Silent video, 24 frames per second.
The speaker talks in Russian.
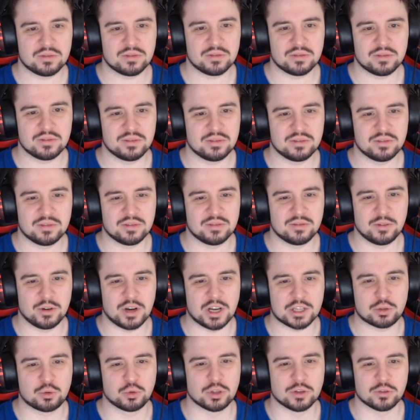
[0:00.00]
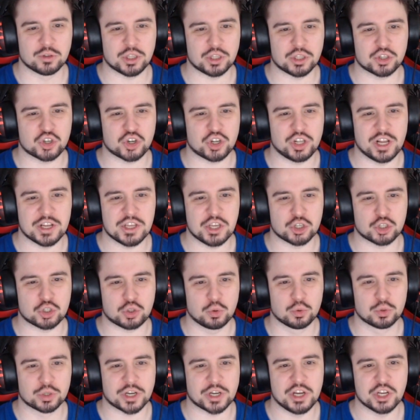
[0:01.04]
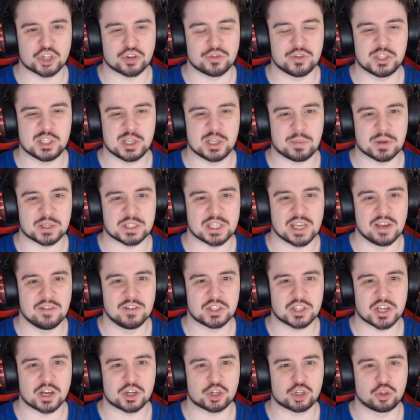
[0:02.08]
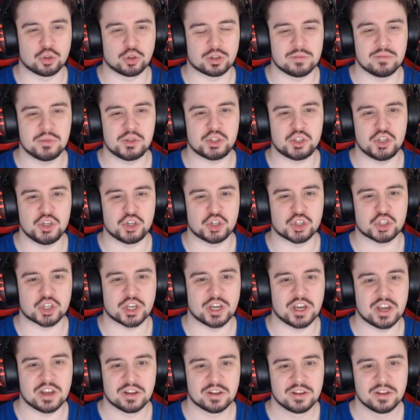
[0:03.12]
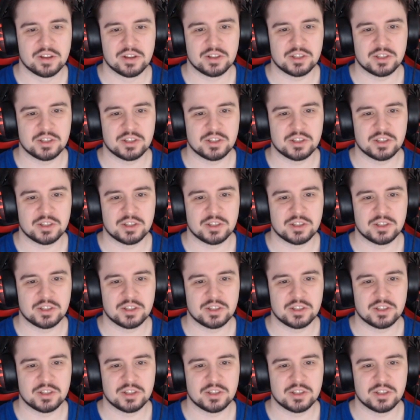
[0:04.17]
Э, откуда вот это желание Стоунхендж везде поставить как что-то мистическое?